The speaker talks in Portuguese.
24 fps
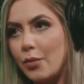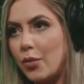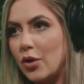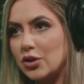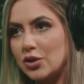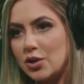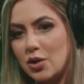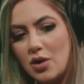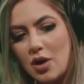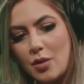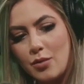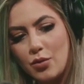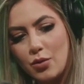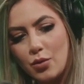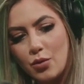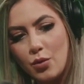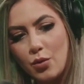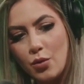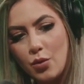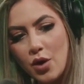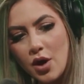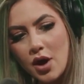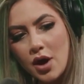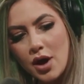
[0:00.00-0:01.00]
Pode estar com, uma,
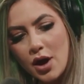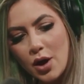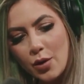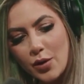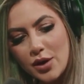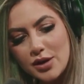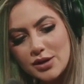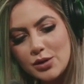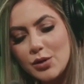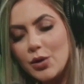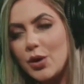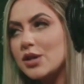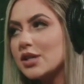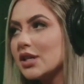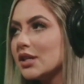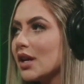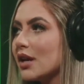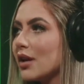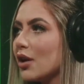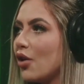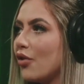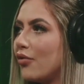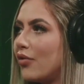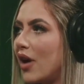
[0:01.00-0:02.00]
com, com esse ursinho
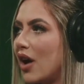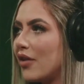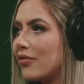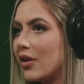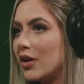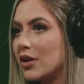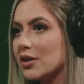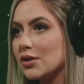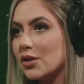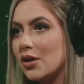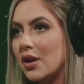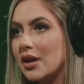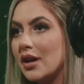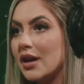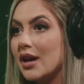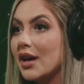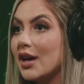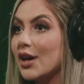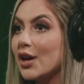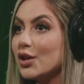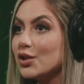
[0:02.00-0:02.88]
daqui e fala assim: olha,